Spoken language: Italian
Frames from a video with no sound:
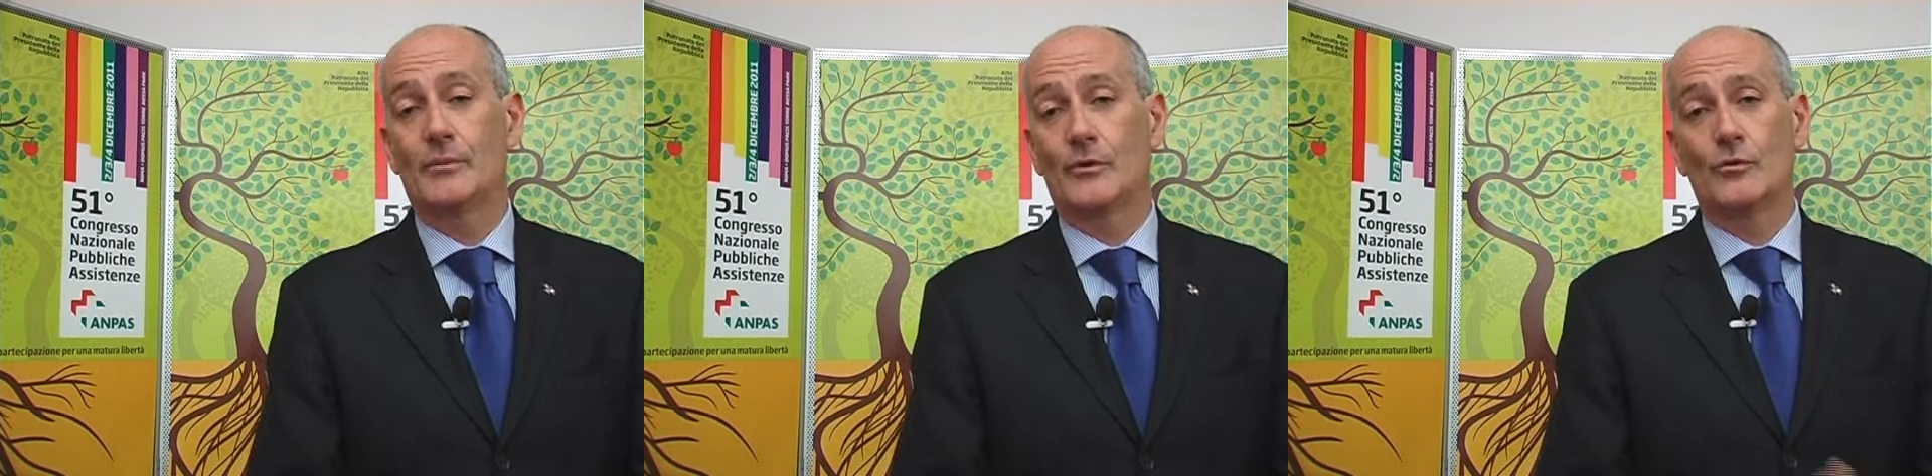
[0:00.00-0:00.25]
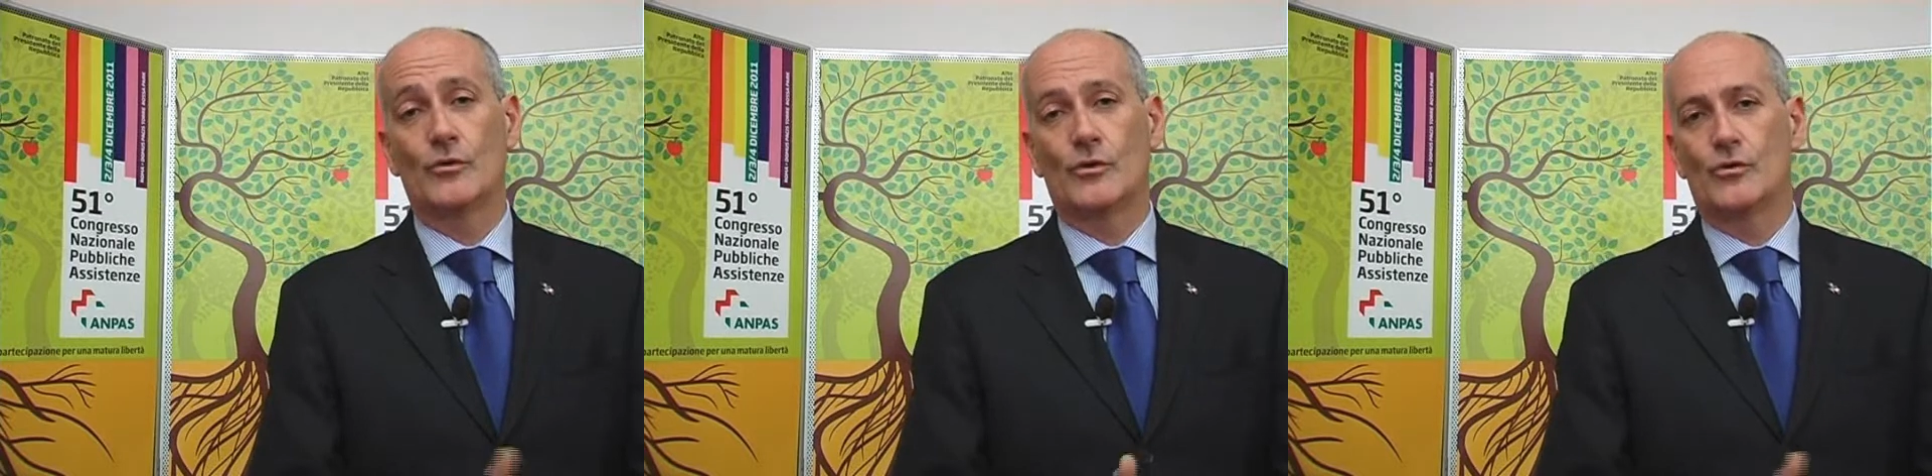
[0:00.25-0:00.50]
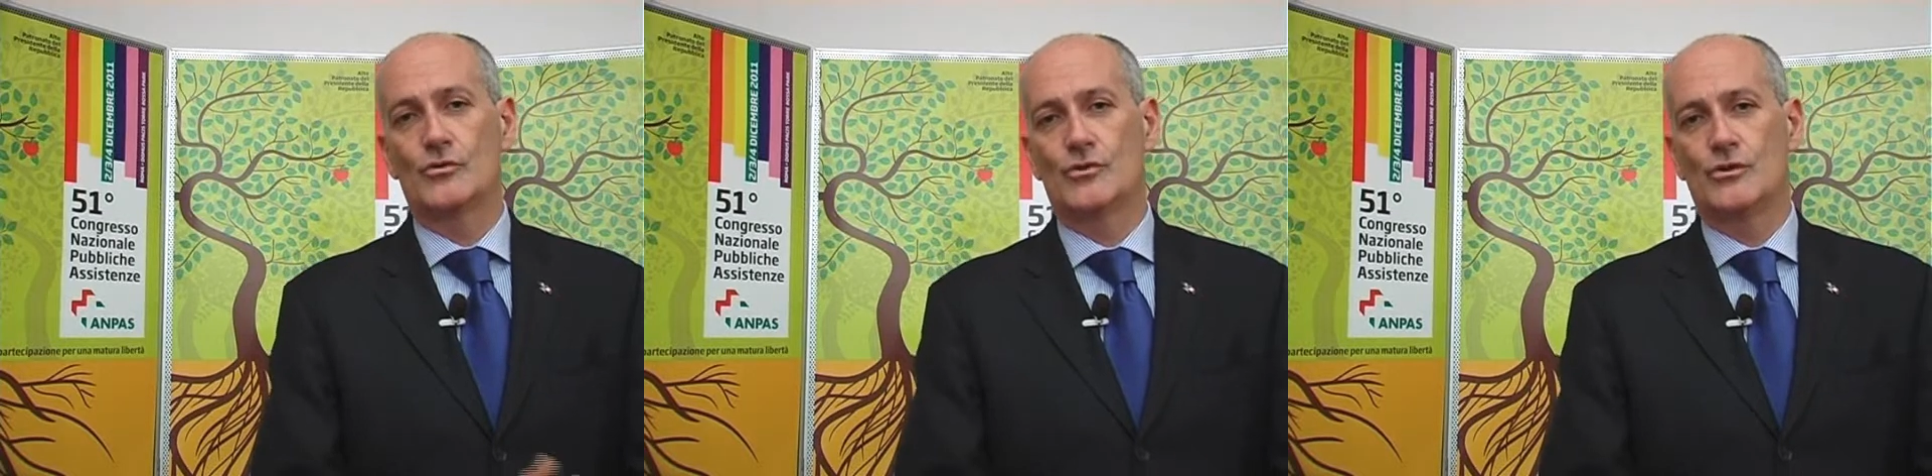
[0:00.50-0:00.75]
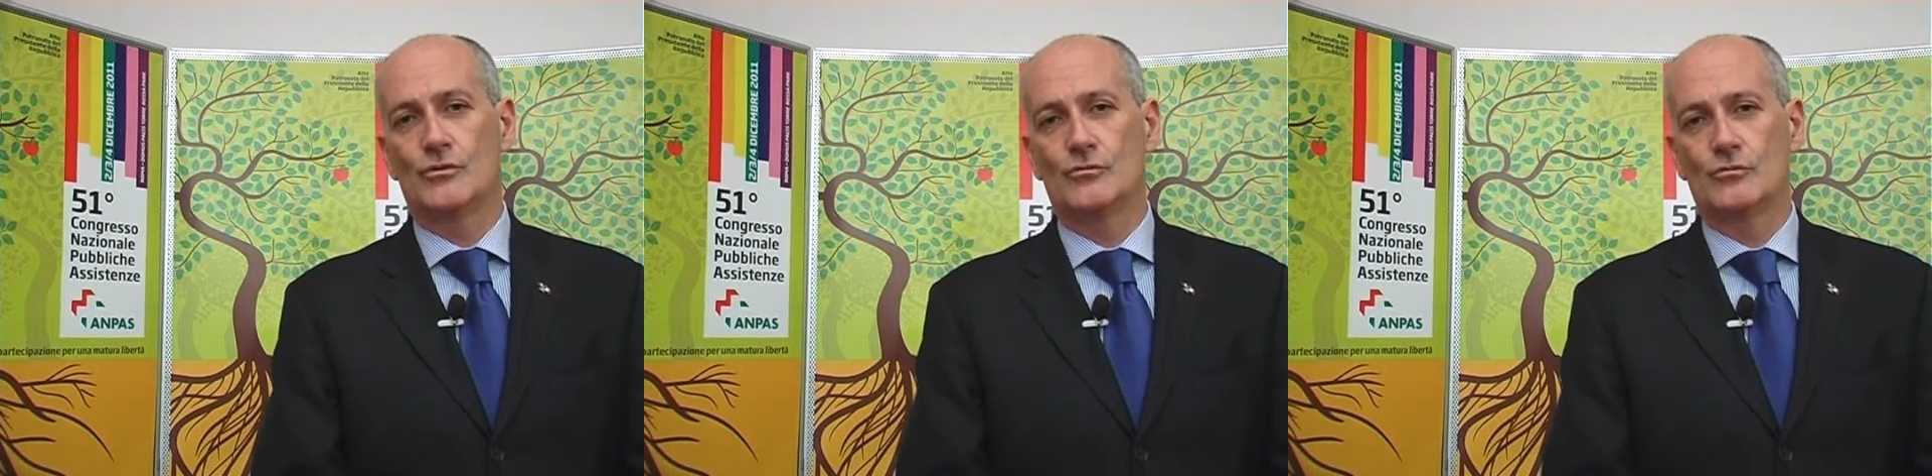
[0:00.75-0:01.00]
per noi
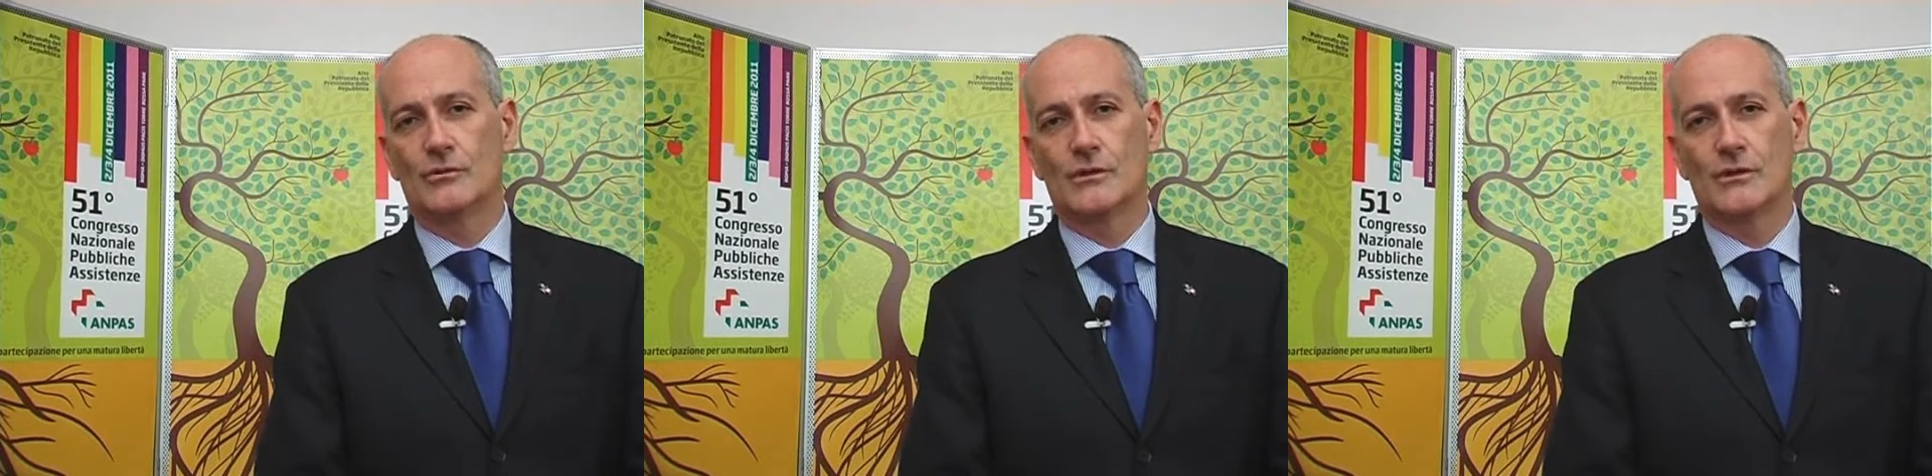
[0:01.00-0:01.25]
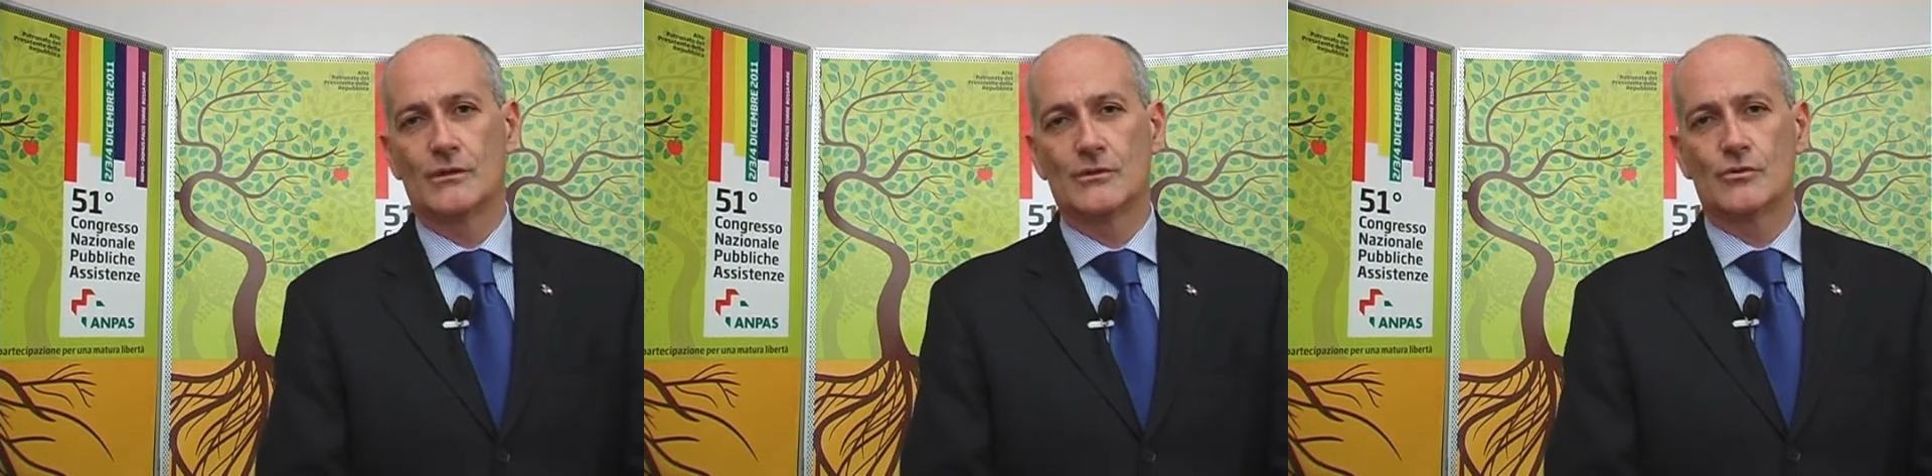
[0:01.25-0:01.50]
oggi un